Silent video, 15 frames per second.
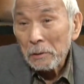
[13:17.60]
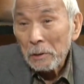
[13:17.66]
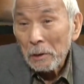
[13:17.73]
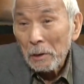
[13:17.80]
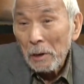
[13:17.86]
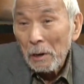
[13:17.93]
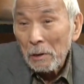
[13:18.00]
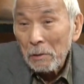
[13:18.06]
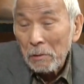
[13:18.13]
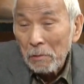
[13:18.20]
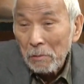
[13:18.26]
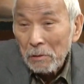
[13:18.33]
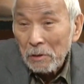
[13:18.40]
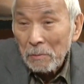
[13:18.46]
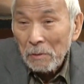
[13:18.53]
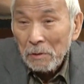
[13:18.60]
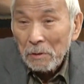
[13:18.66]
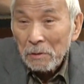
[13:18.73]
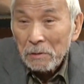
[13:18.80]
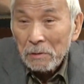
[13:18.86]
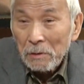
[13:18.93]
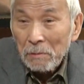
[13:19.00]
だから発行期ま
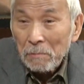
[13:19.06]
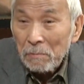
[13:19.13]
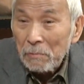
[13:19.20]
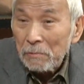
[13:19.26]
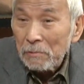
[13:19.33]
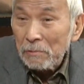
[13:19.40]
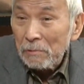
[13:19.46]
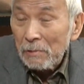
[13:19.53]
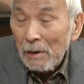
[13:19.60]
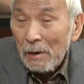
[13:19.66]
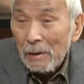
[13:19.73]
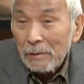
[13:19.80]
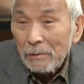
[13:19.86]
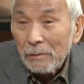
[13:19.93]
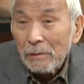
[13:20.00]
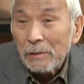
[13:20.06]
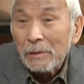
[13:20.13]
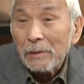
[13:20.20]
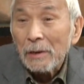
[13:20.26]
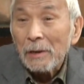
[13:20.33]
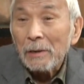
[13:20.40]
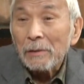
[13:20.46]
でに全部うわーっといっ
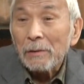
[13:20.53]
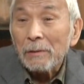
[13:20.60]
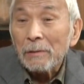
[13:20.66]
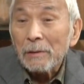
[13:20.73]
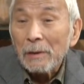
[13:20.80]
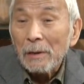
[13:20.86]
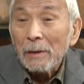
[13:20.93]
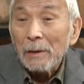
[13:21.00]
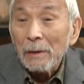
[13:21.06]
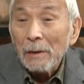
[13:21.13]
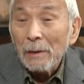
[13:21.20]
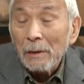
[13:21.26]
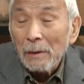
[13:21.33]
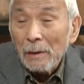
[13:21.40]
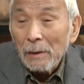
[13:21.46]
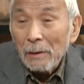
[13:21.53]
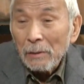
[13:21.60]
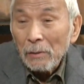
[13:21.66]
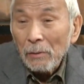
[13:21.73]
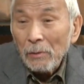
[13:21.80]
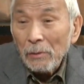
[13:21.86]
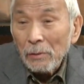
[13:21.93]
ちゃえというね、うん、そうで
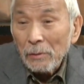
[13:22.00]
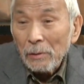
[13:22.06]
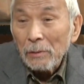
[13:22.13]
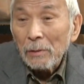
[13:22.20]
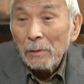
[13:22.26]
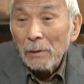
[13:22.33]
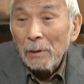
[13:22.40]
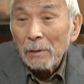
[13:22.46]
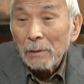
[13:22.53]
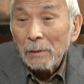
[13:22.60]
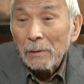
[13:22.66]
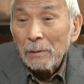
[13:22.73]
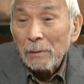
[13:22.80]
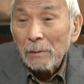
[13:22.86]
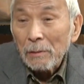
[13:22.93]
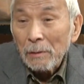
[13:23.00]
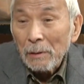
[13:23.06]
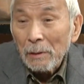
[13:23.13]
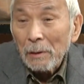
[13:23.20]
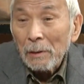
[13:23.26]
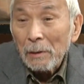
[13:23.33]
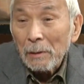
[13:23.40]
すねというあれですよ
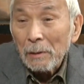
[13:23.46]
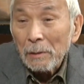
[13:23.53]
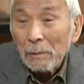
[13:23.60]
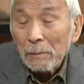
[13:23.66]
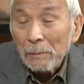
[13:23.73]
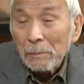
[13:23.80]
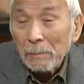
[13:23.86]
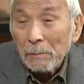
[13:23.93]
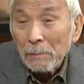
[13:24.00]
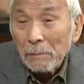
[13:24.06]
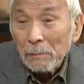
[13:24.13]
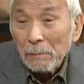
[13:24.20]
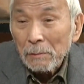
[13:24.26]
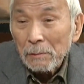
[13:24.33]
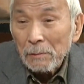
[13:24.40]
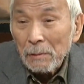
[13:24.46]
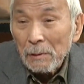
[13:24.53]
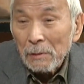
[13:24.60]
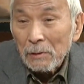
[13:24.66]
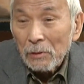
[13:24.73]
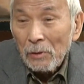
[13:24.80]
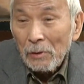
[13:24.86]
ね、うん、
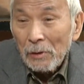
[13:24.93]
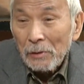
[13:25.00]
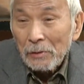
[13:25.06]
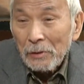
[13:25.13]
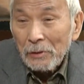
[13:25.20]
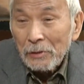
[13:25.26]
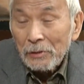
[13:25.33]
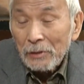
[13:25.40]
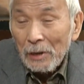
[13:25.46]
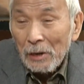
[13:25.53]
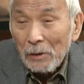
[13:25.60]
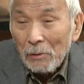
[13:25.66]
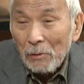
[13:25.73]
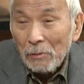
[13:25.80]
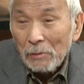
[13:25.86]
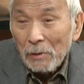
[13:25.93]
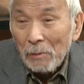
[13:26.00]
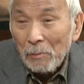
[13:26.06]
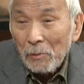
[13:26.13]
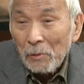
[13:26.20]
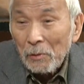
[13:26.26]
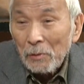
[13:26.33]
戦争なんて残酷な
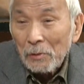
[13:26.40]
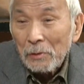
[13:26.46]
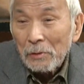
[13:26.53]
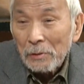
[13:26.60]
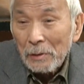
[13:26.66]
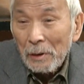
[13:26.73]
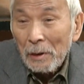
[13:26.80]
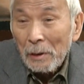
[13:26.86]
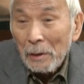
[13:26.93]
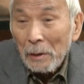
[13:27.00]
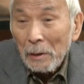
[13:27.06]
ものですが、